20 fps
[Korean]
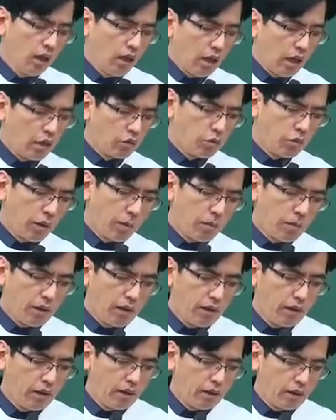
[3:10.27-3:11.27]
하수
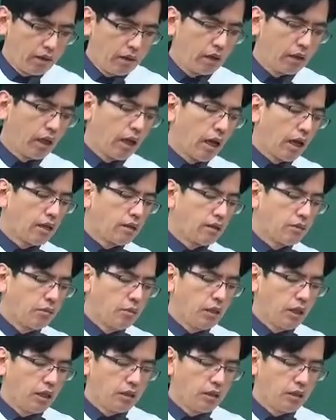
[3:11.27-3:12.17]
폐폐들렇게 갔습니다.